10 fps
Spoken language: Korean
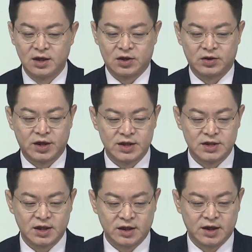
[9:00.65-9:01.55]

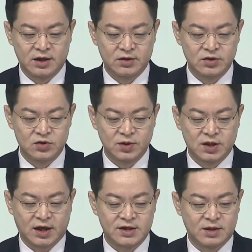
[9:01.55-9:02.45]
곁가지에 대한 거는 좀 이따
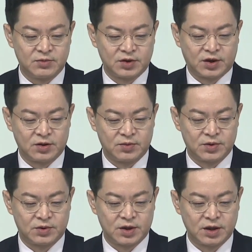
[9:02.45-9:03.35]
다시 한번
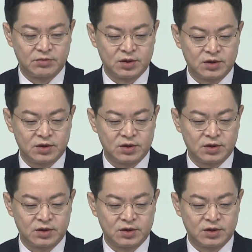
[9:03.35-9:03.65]
다뤄보도록 하겠고요.